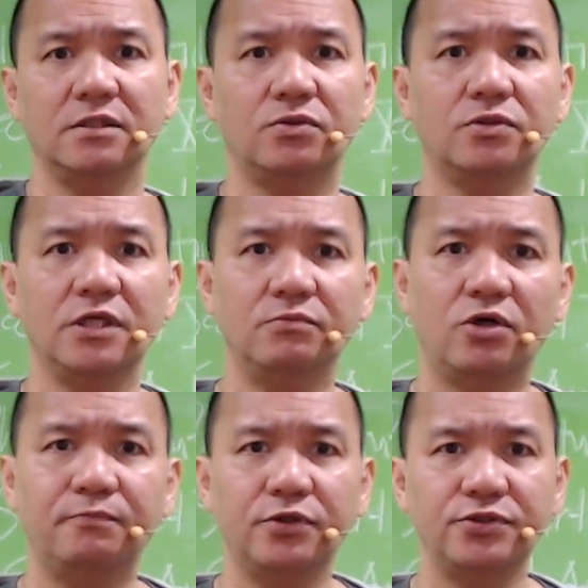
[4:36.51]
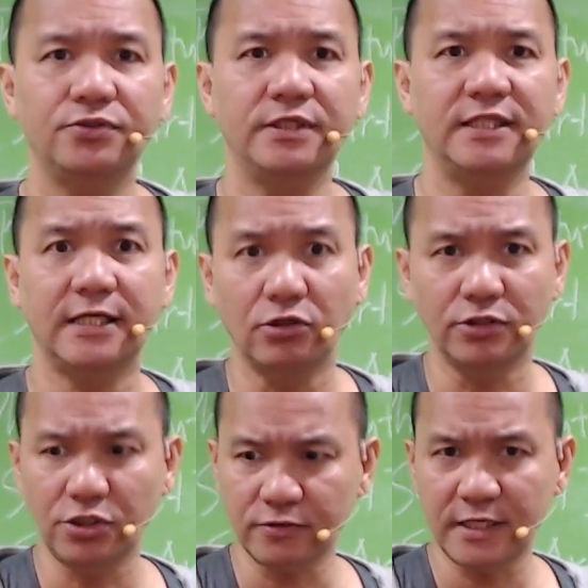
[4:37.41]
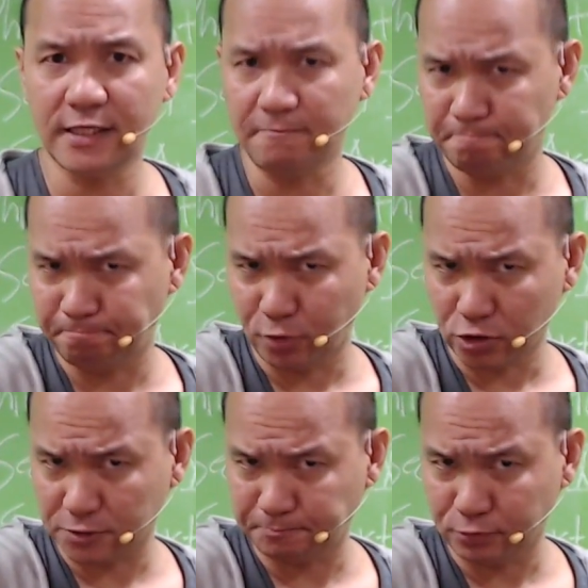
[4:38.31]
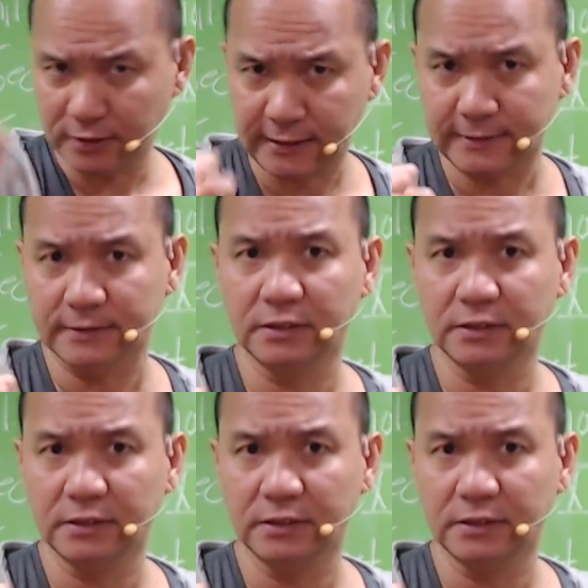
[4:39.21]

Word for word: Kunin mo opportunity. Ganon din yung income, forcefully.